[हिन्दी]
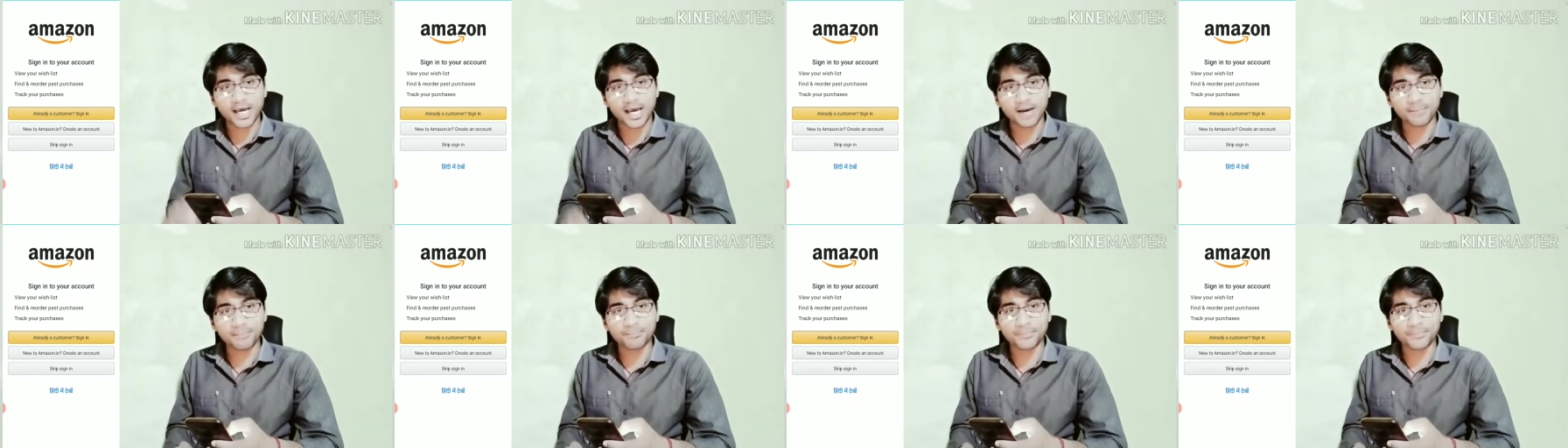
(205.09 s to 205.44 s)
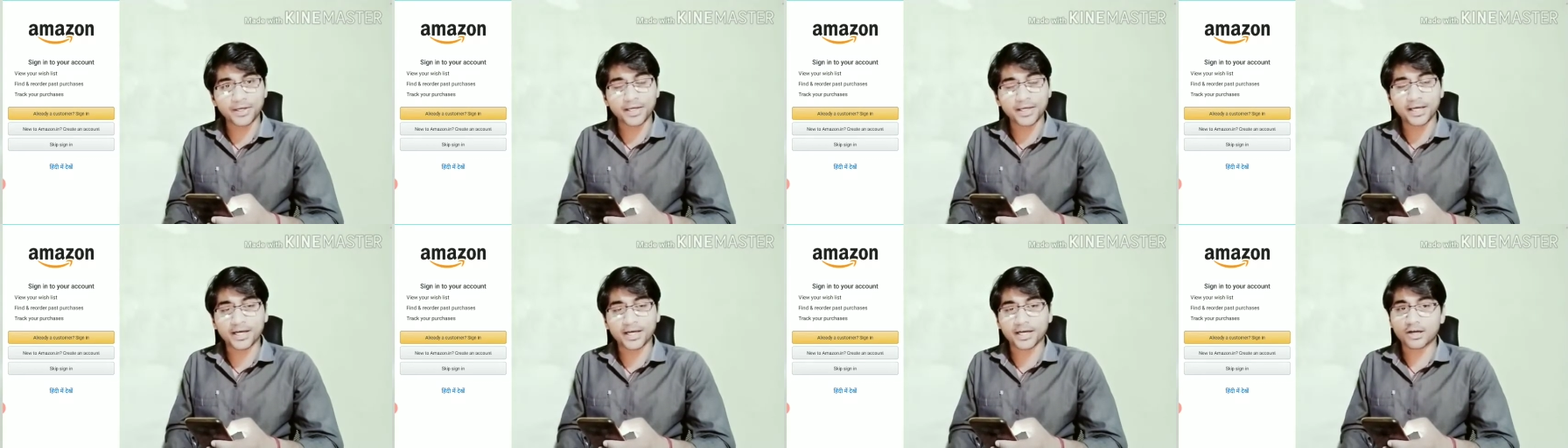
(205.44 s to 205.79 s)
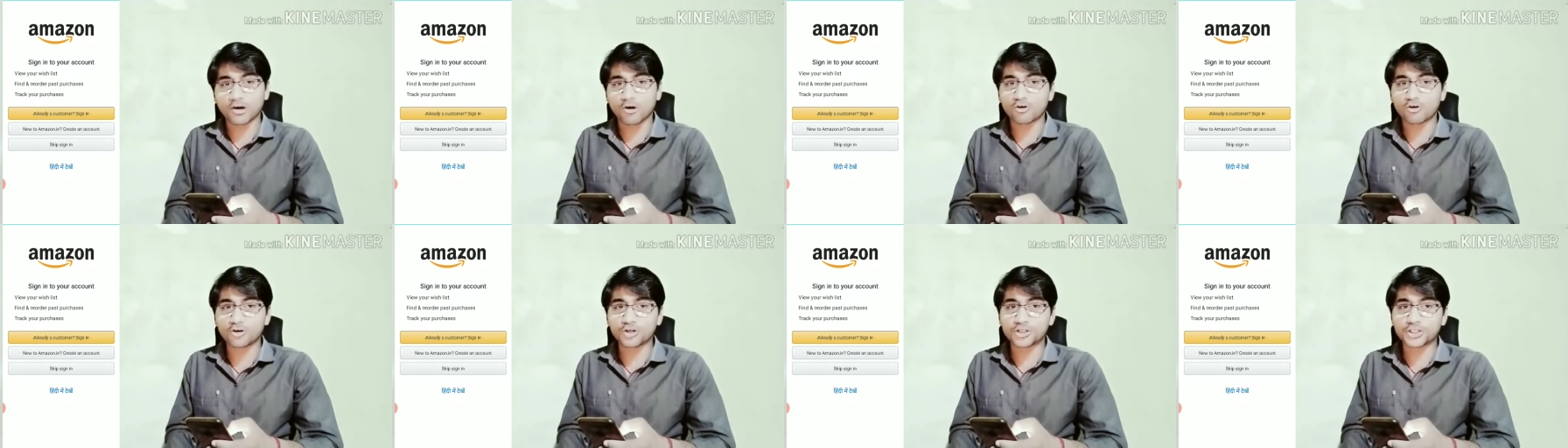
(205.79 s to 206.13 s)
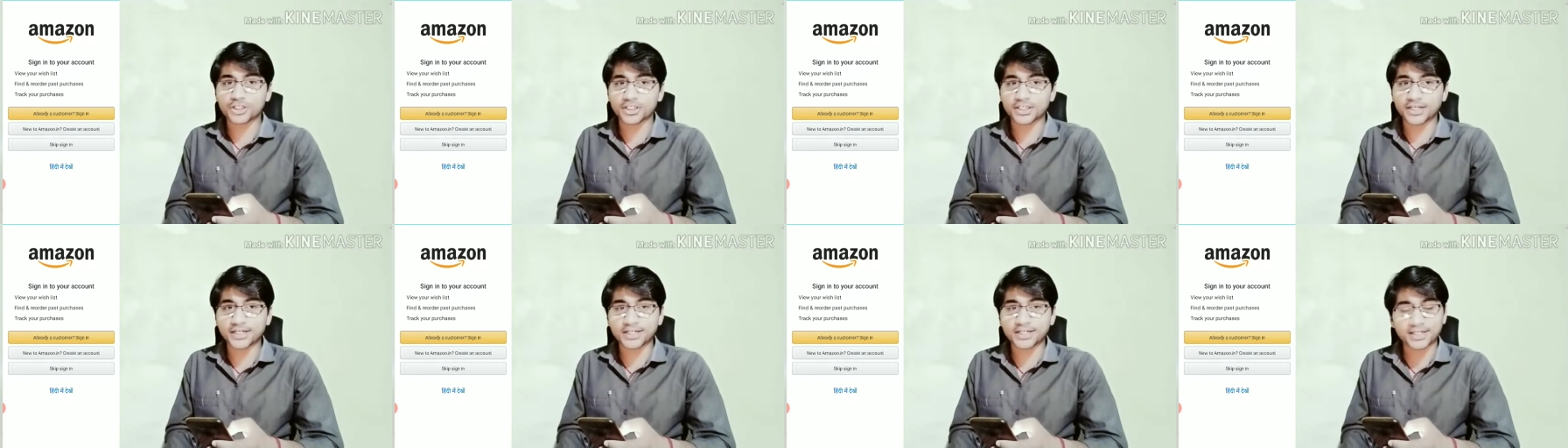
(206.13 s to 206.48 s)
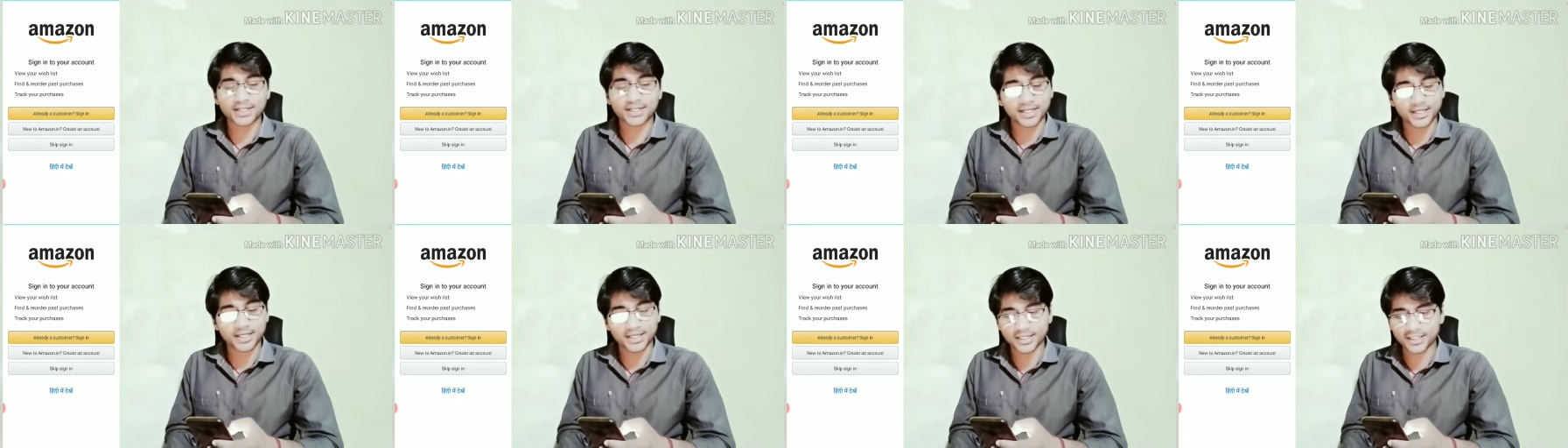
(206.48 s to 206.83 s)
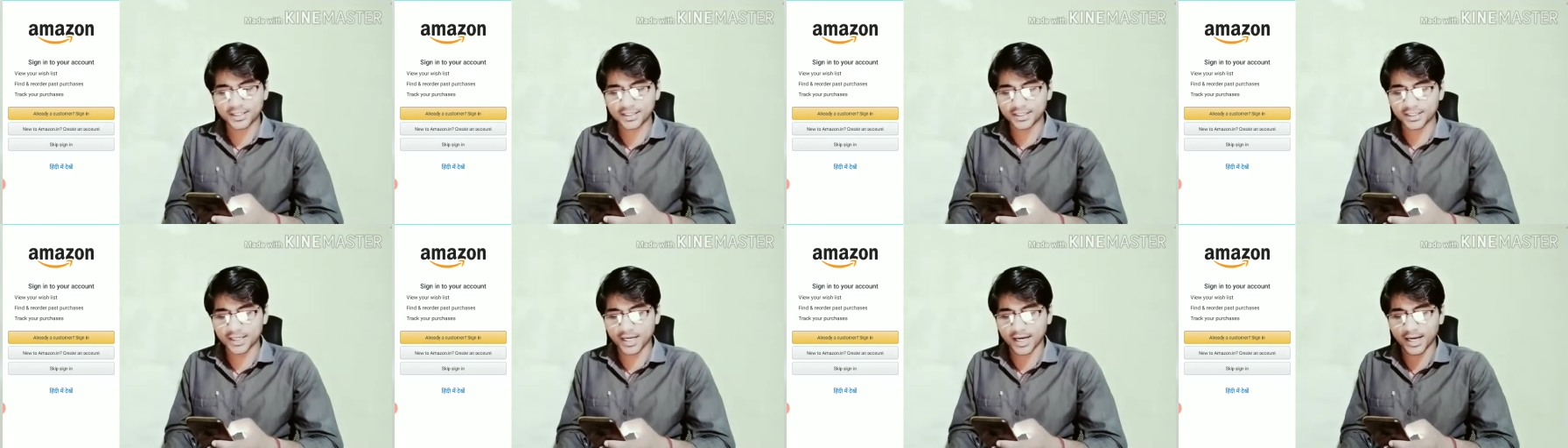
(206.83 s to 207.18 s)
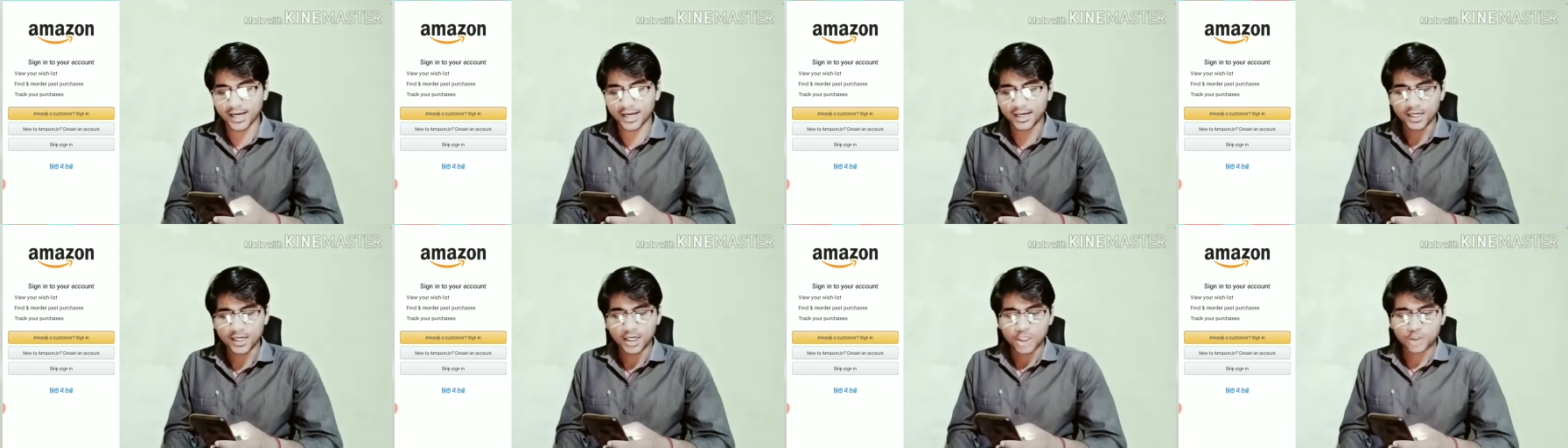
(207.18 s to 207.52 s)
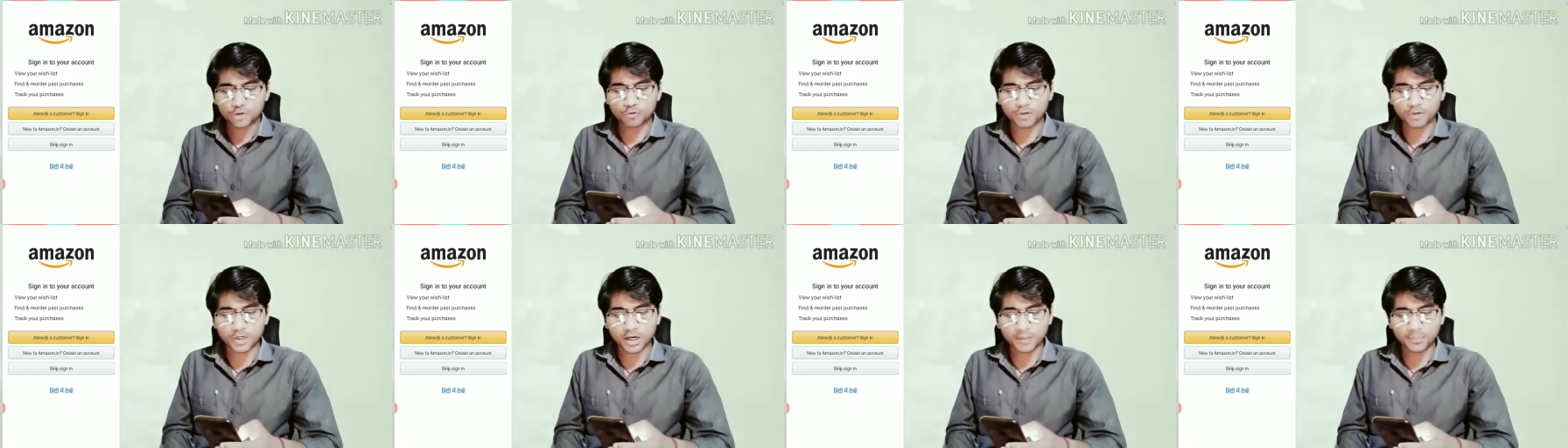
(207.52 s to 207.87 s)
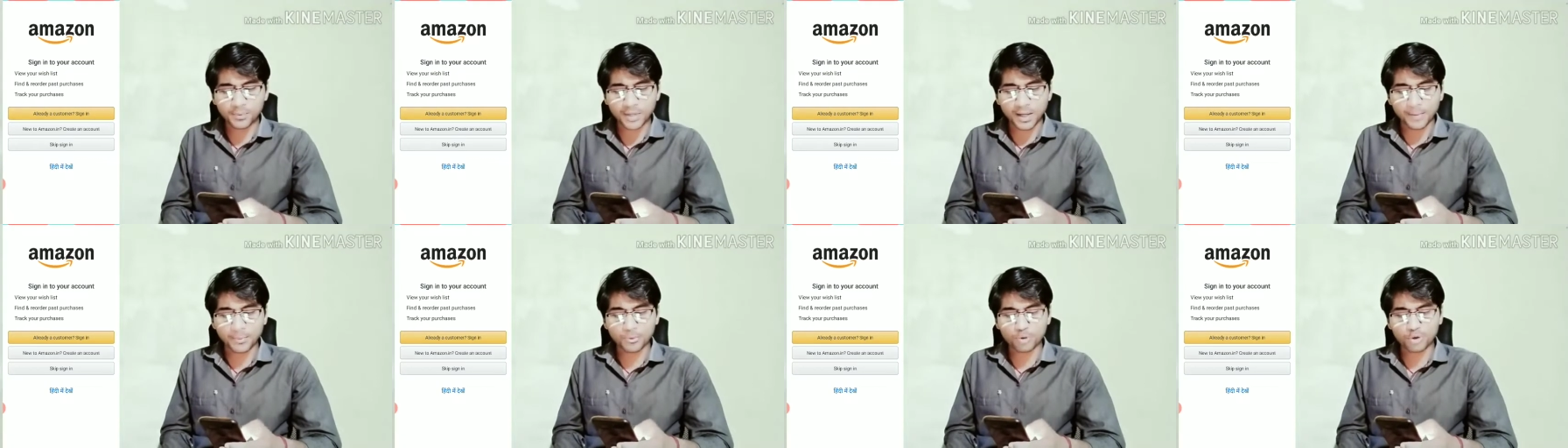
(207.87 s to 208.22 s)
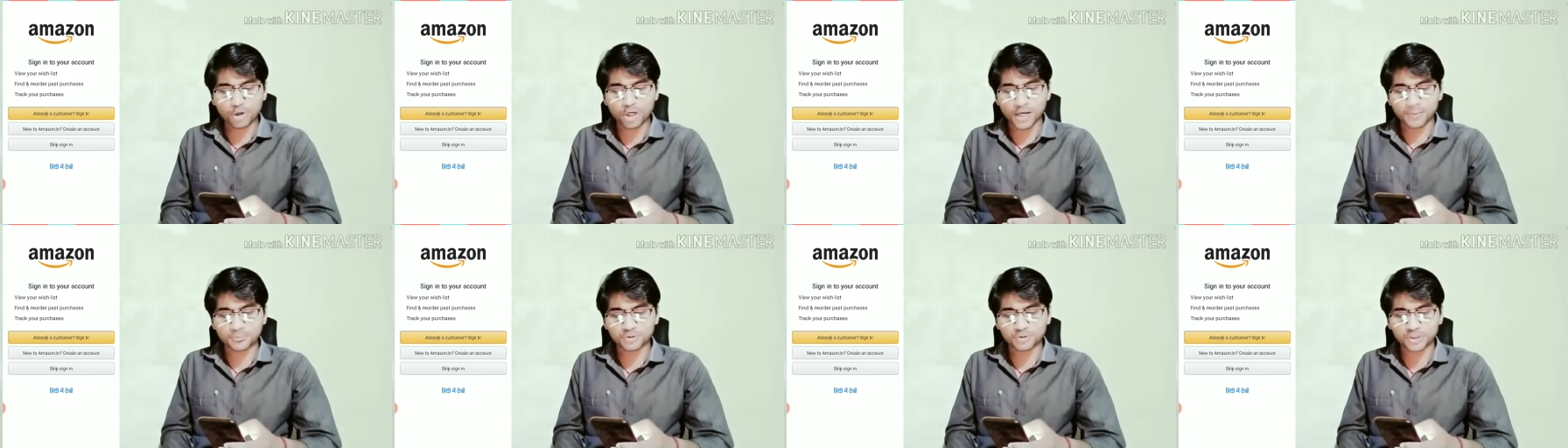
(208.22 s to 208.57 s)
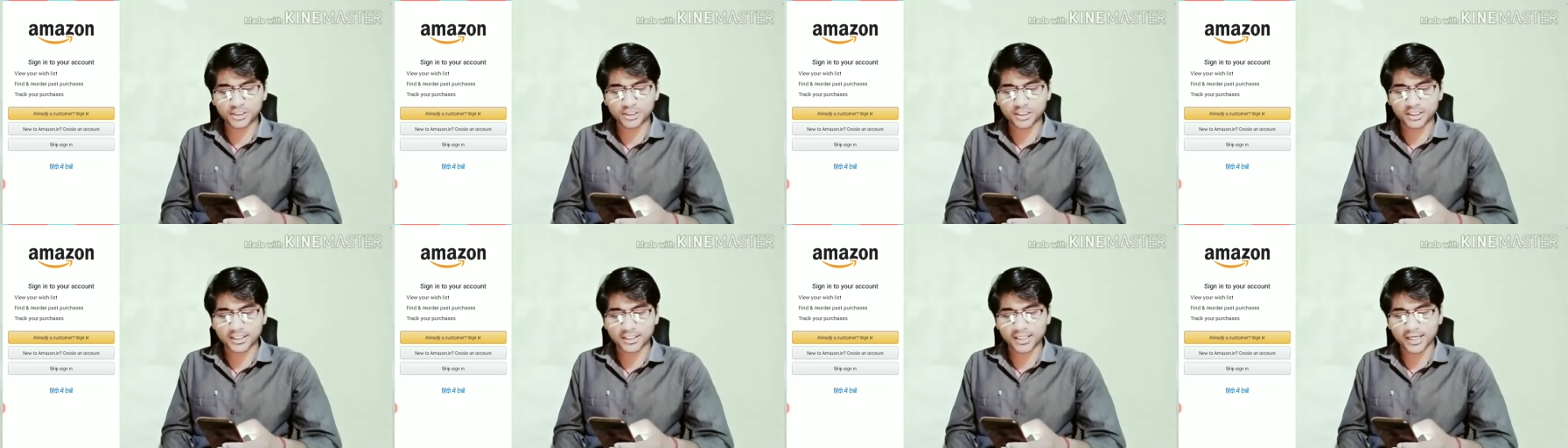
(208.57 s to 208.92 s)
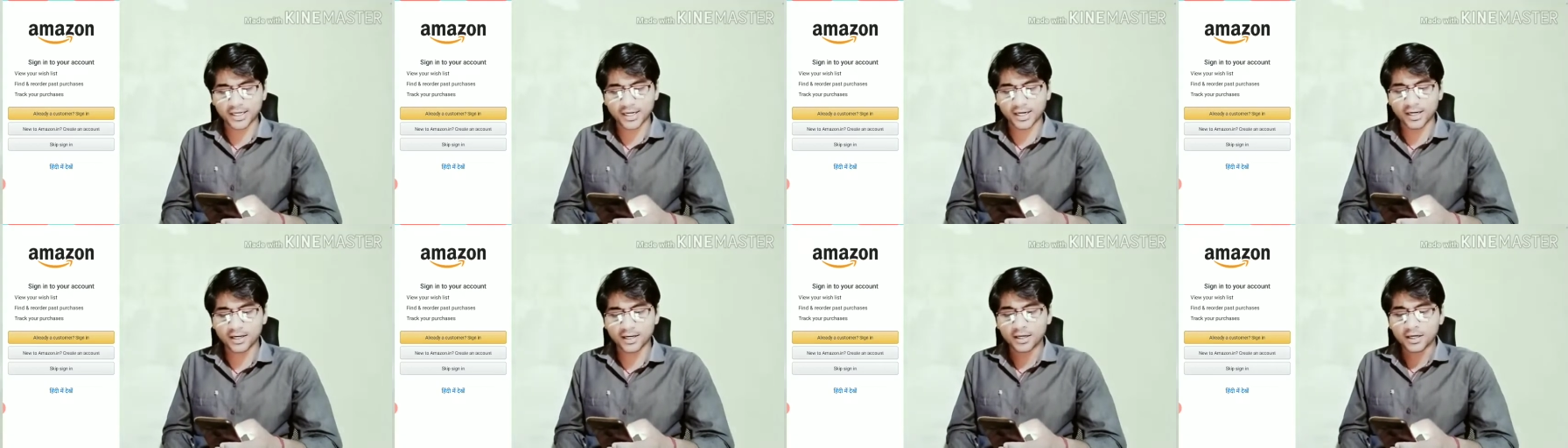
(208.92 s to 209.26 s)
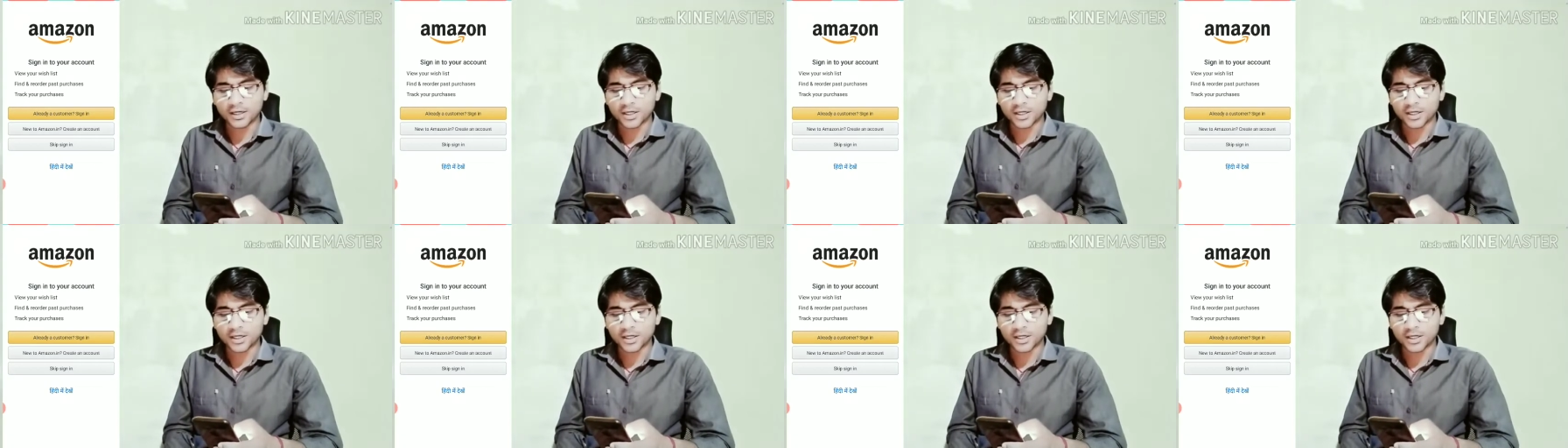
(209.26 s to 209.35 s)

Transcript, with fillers: ऐप में अकाउंट क्रिएट नहीं किया है तो यहाँ पर आपको एक ऑप्शन दिखेगा